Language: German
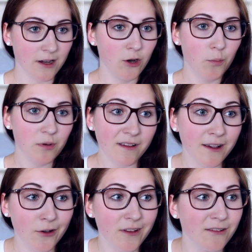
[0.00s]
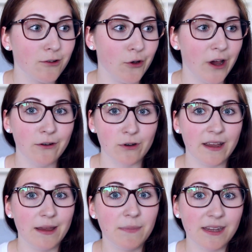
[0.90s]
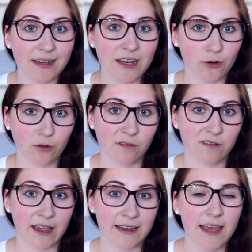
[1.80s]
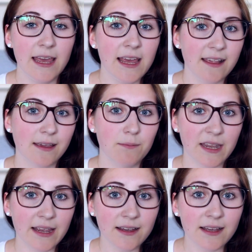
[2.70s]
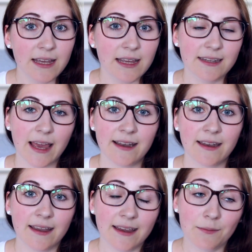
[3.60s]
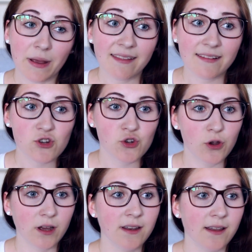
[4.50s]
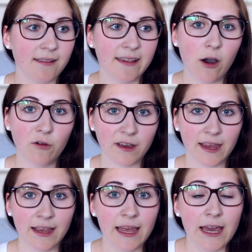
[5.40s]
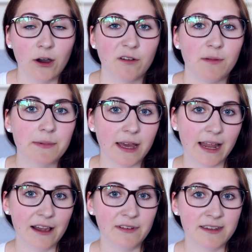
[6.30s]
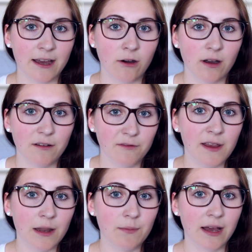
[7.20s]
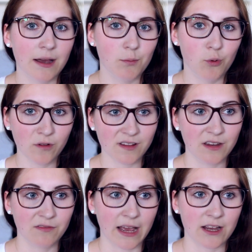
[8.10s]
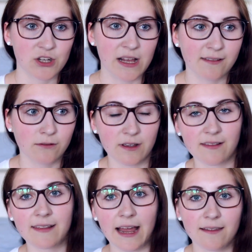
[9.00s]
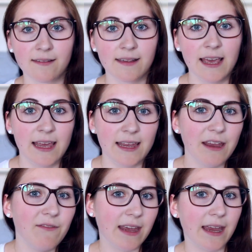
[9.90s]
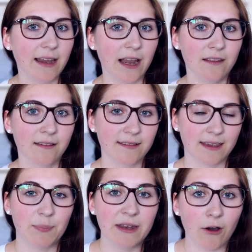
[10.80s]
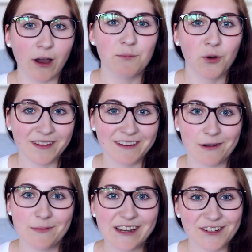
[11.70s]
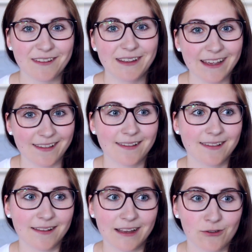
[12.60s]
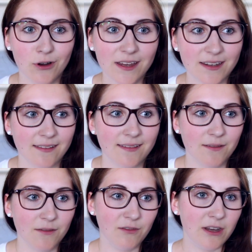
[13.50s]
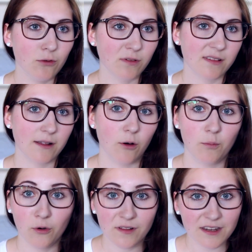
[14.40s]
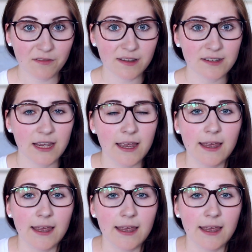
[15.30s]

Club ge zu gehören oder eben nicht hetero zu sein. Es gibt Dinge, die einen immens stören, sehr aufregen und auf meinem Kanal wird ja auch viel immer positiv dargestellt. So, es ist alles, irgendwie geht alles. Ich bin ja auch ein positiver Mensch, deswegen ist es natürlich, dass Videos auch positiv sind.